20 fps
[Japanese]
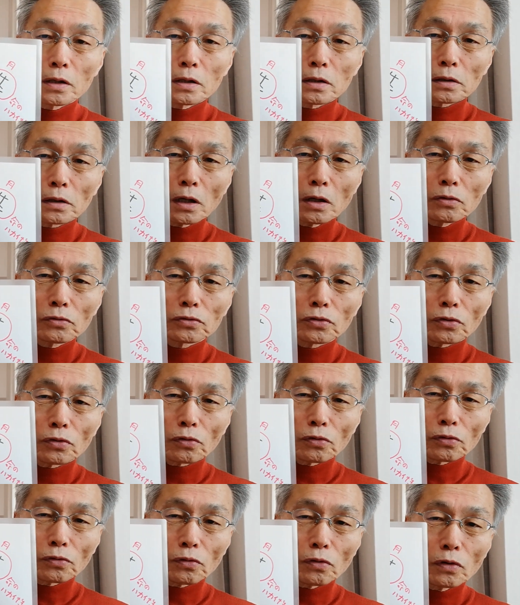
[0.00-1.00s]
彼女の
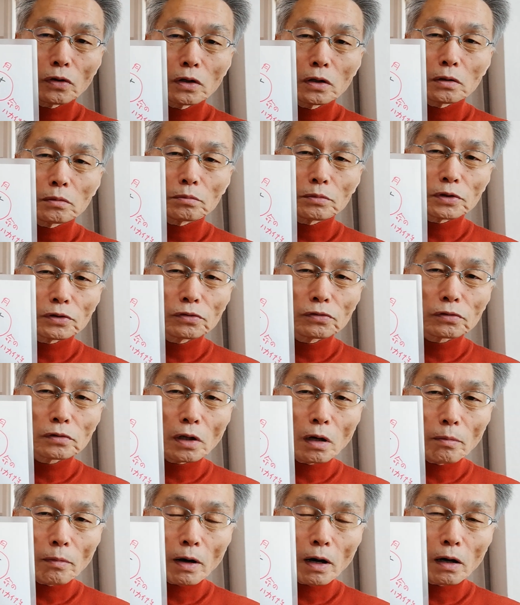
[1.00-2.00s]
この水
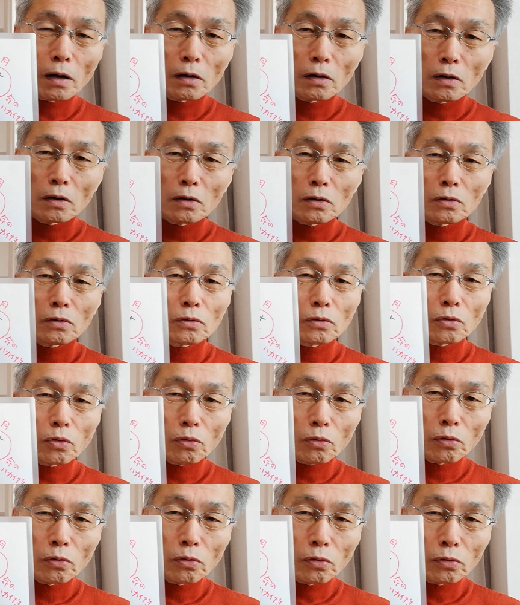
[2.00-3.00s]
玉こ
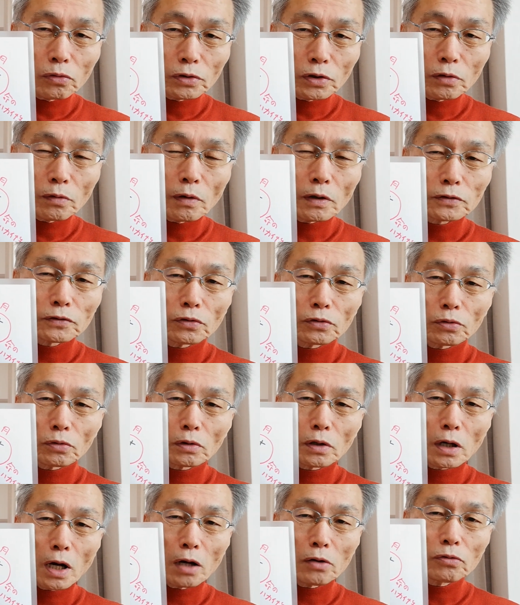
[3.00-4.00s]
こにはその
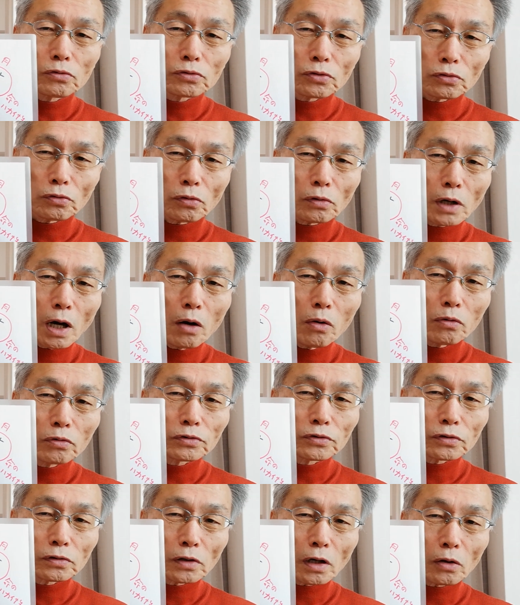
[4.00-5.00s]
彼女の
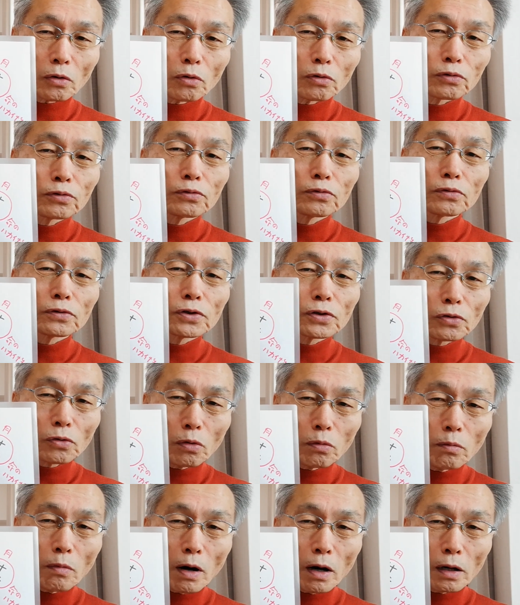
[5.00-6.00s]
カオスがこう封じ
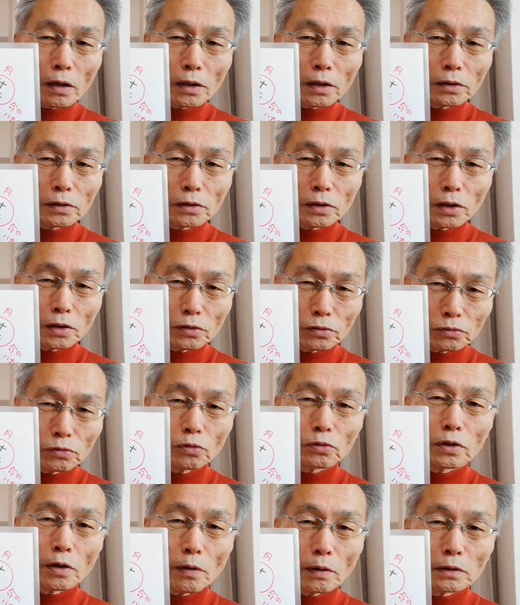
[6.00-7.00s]
込まれている
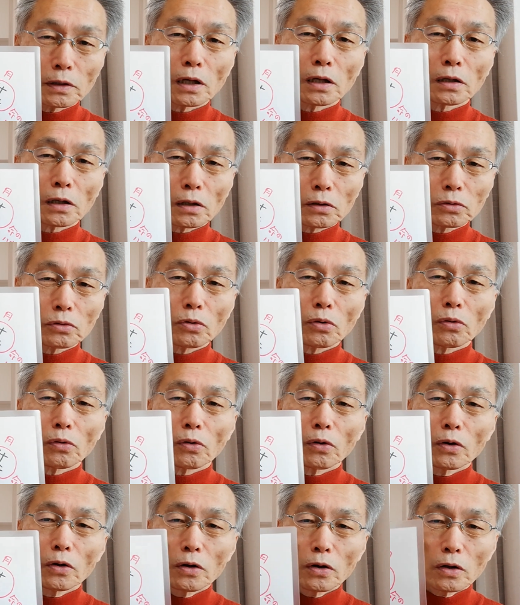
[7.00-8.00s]
のではないかと
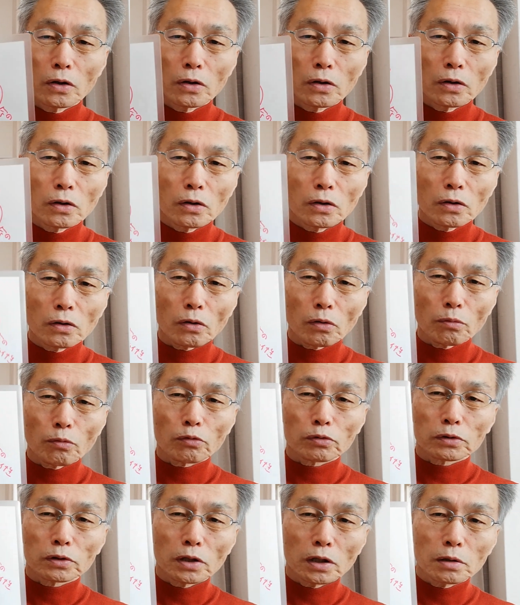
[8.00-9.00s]
思っ
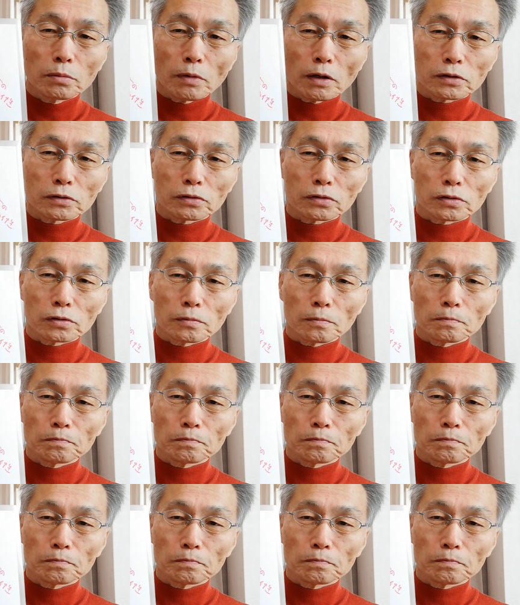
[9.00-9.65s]
ています。